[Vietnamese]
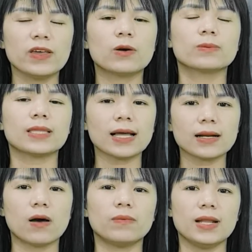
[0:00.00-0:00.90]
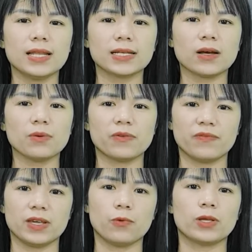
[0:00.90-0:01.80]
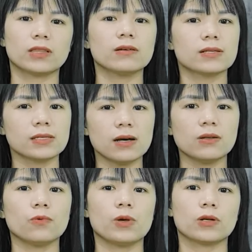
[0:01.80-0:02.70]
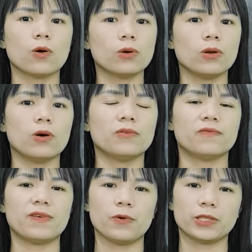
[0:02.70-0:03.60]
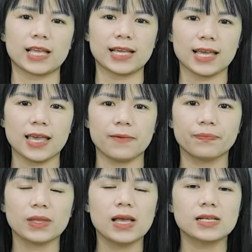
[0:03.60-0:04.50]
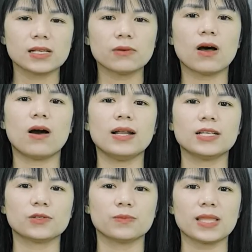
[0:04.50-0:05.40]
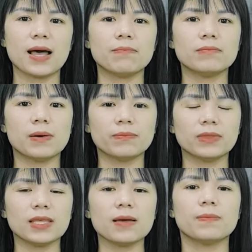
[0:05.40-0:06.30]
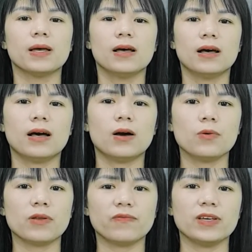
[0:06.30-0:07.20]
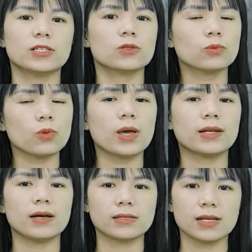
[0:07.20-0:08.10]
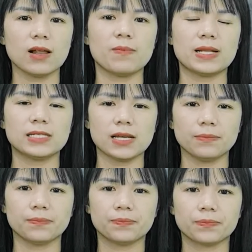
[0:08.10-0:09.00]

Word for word: Quý vị cũng tác động lên các huyệt vị huyệt thừa sơn, huyệt côn lôn và huyệt thái khê. Sau đó là chúng ta bấm tiếp uh, huyệt vị dũng tuyền ở dưới lòng bàn chân.